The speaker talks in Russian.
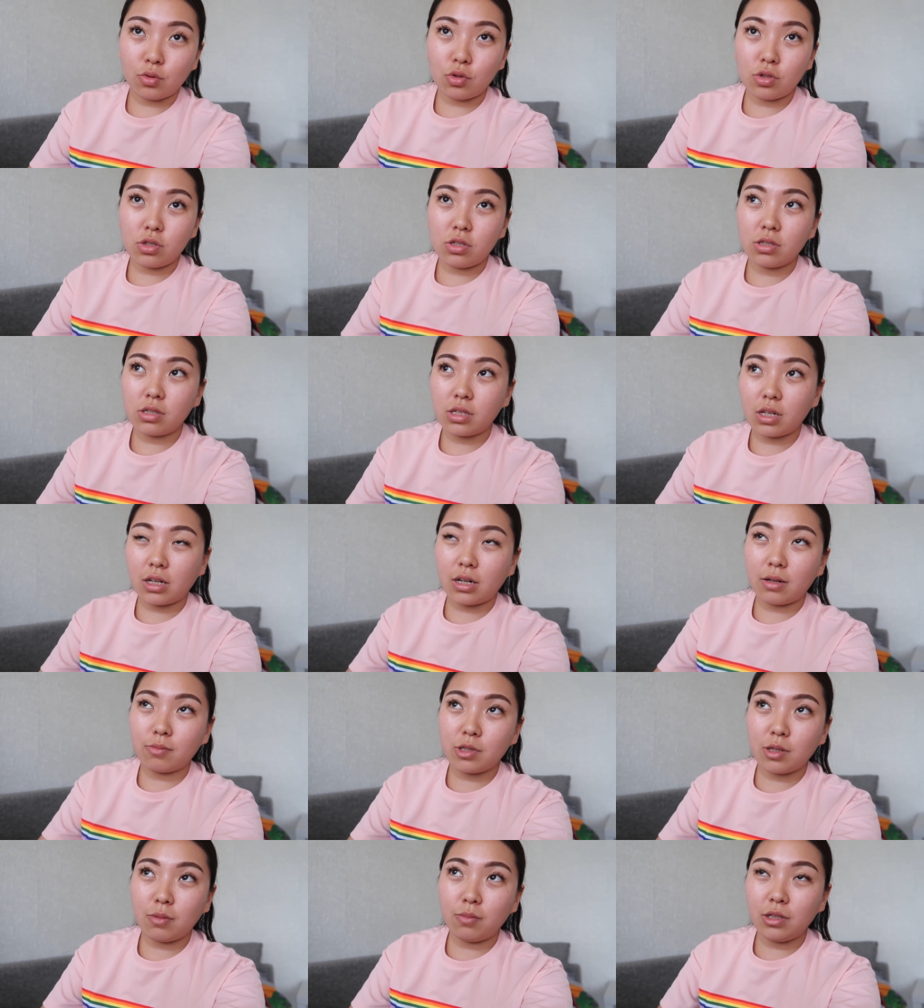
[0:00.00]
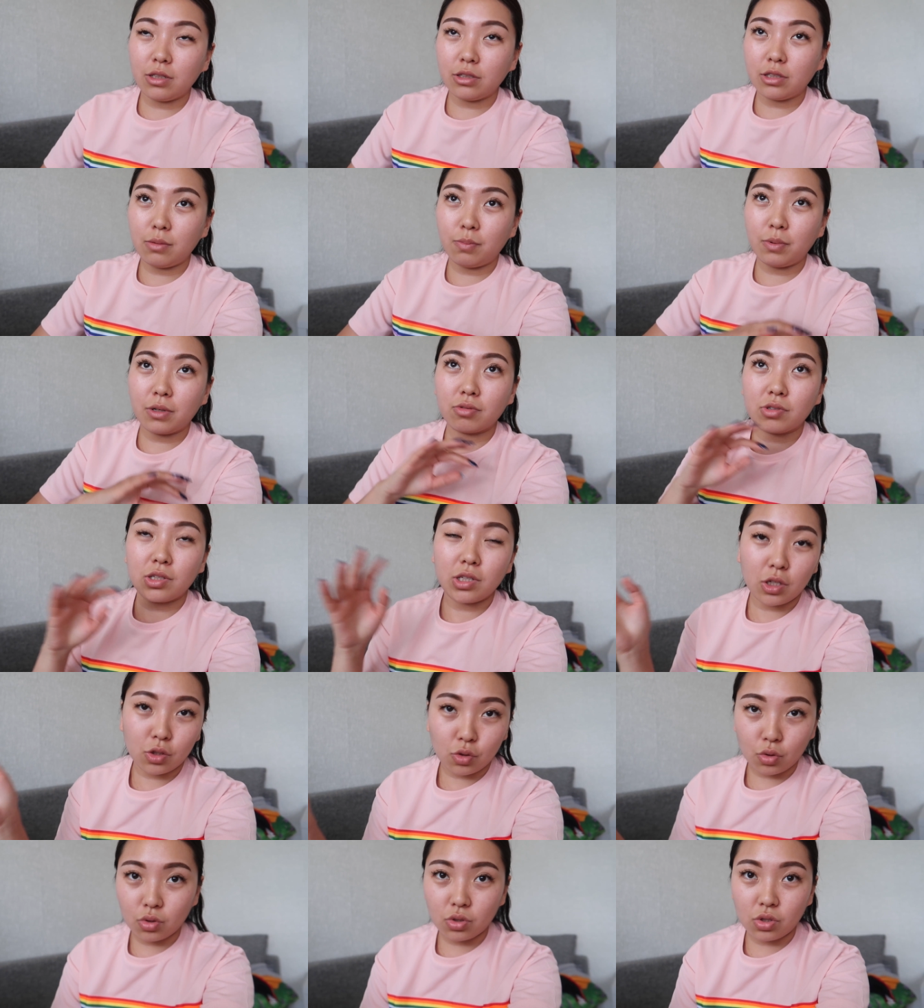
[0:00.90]
То есть Инстаграм заменил теперь
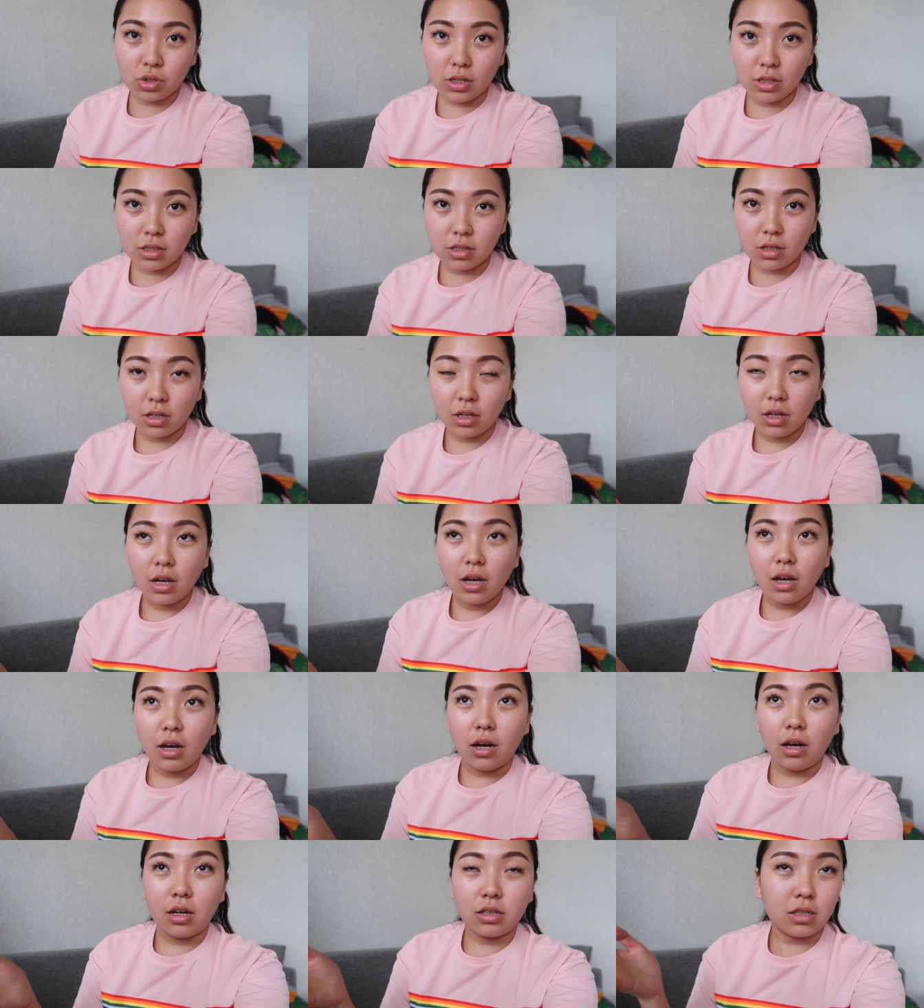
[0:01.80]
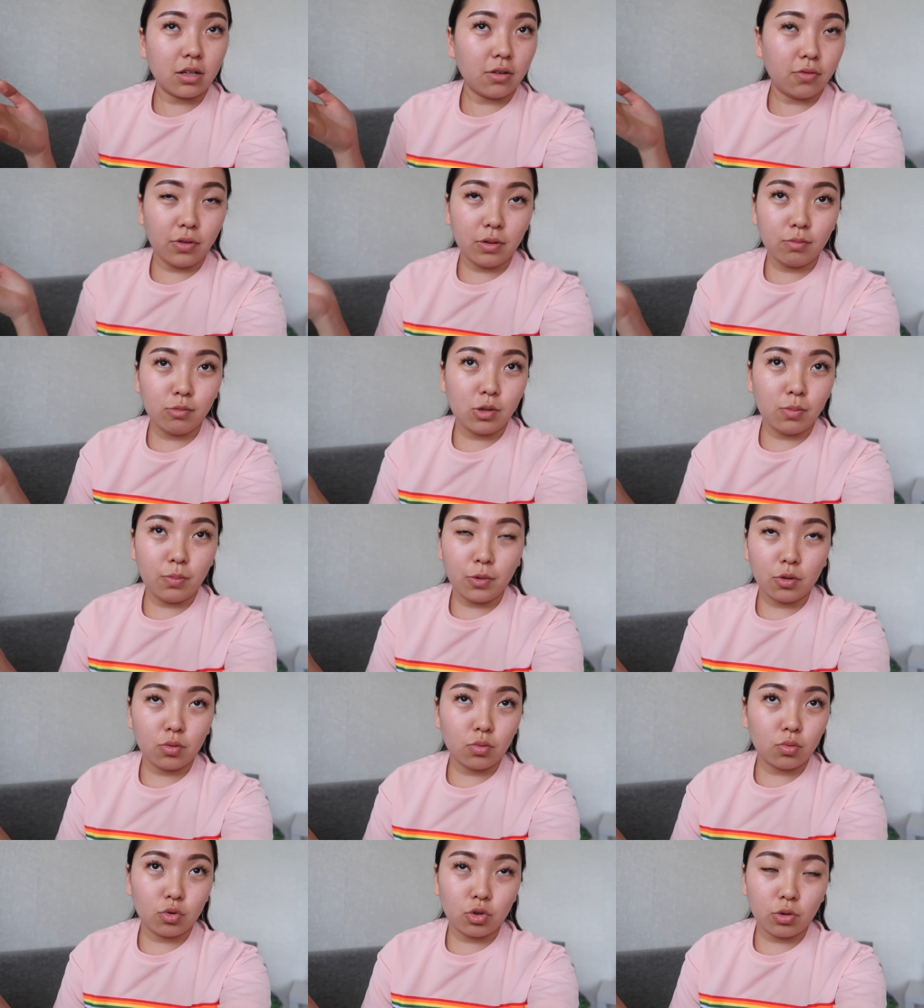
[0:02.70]
все соцсети а с КФМ
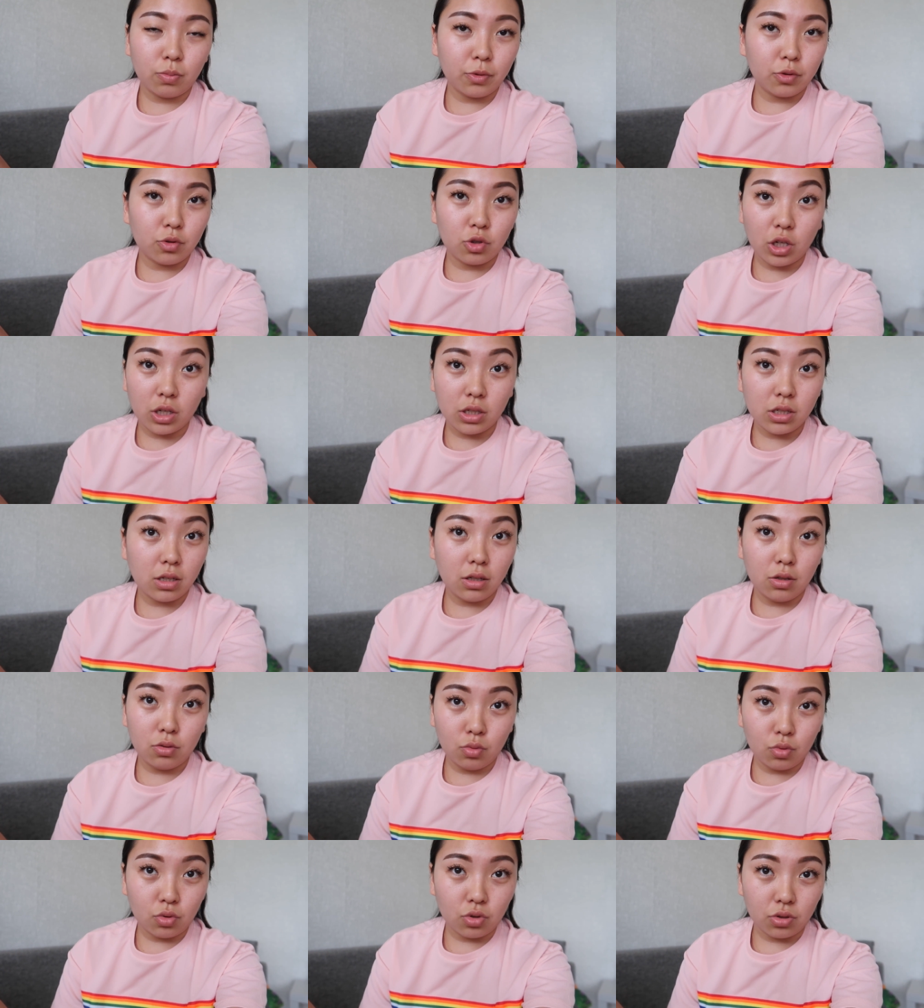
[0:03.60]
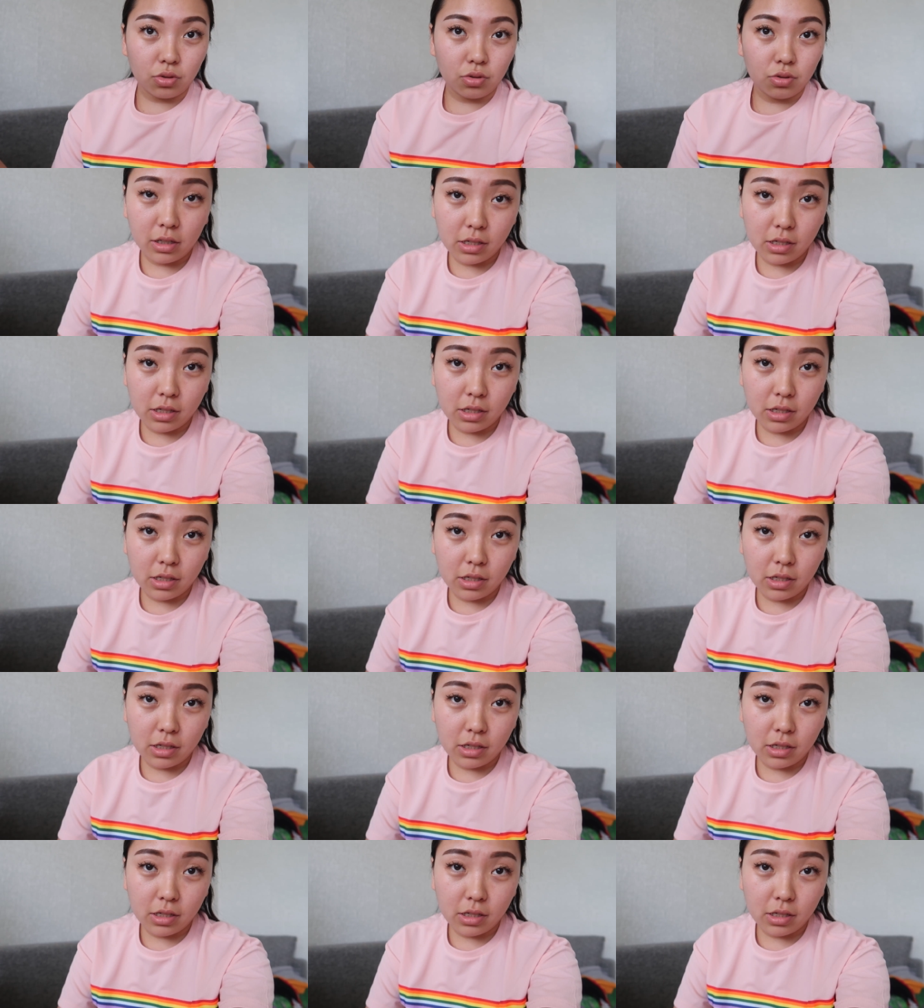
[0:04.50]
теперь уже, получается, не нужен.